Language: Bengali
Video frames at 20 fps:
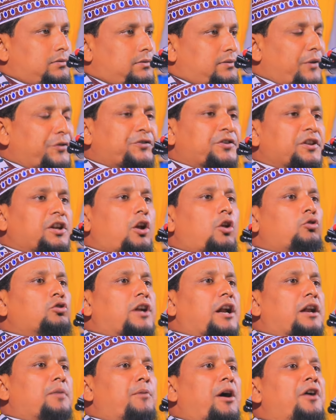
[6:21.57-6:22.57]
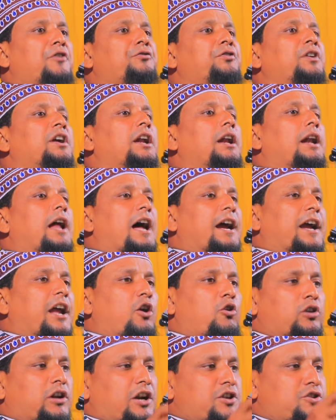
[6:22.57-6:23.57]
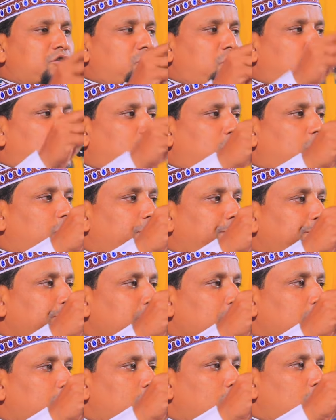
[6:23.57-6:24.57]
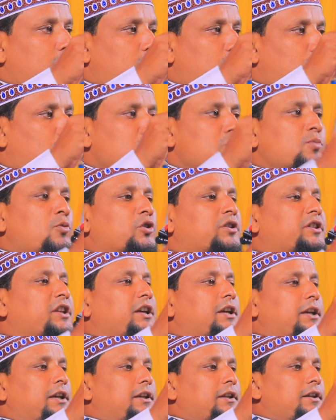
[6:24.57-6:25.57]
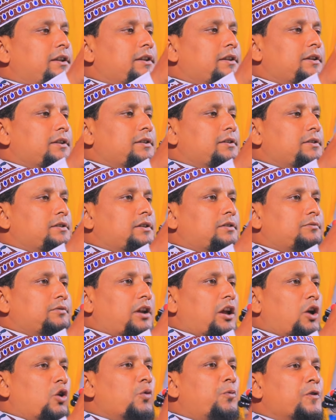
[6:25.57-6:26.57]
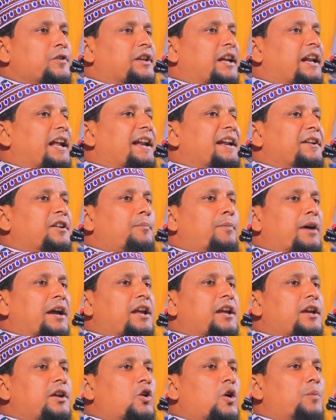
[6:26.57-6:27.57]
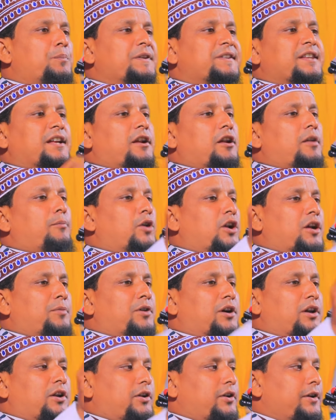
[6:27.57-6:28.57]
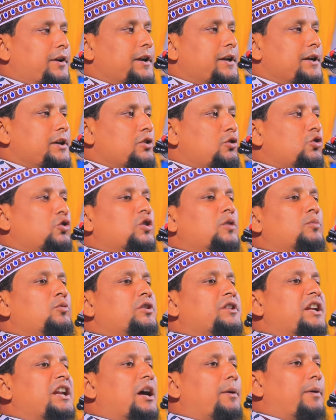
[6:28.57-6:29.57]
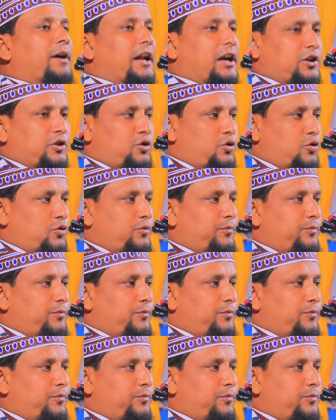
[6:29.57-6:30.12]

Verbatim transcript: তফসিল কোরআন মাহফিল আগে করার জন্য অনুমতি উপজেলা নির্বাহী অফিসারের বরাবর অনুমতি নেওয়া লাগত